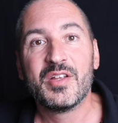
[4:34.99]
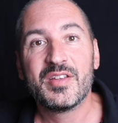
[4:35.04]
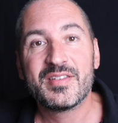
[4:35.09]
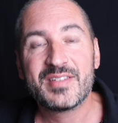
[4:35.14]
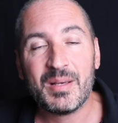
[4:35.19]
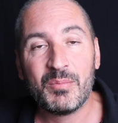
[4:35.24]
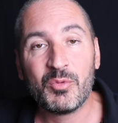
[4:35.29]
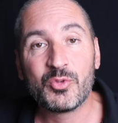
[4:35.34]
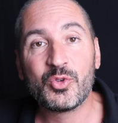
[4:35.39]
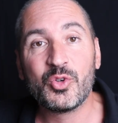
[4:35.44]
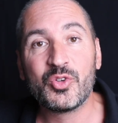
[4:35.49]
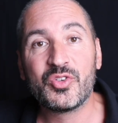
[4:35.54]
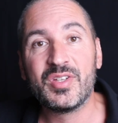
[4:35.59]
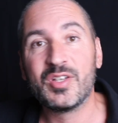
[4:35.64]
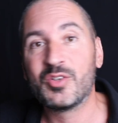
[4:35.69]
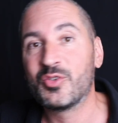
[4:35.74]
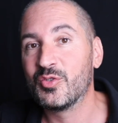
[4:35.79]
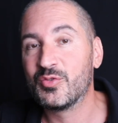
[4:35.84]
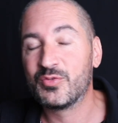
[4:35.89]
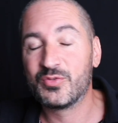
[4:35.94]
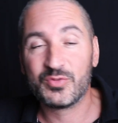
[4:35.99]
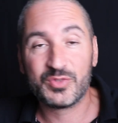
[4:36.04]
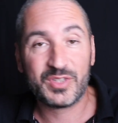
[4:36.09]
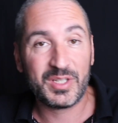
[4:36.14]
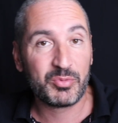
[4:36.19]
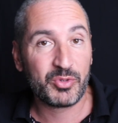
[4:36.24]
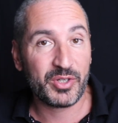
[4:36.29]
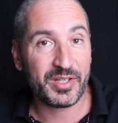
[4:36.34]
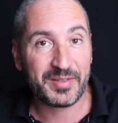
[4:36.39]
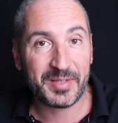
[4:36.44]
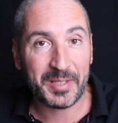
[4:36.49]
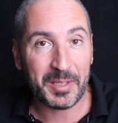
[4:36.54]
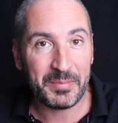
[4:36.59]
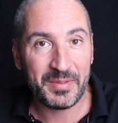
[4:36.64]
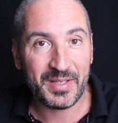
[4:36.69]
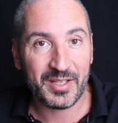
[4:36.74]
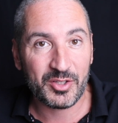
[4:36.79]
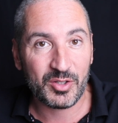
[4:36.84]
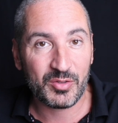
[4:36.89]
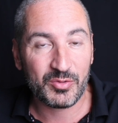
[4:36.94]
ça montre aussi que vous vous débrouillez très
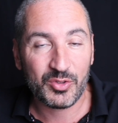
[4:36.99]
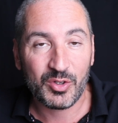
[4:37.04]
bien dans,